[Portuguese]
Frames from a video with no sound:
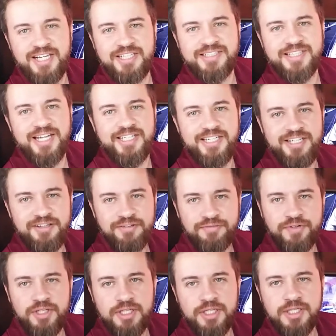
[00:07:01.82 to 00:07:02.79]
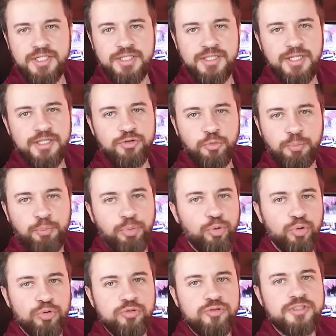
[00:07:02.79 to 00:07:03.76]
ele tá livre dando
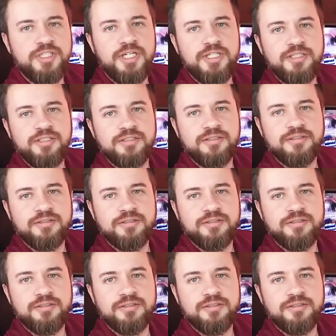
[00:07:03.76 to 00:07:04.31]
pulos, né?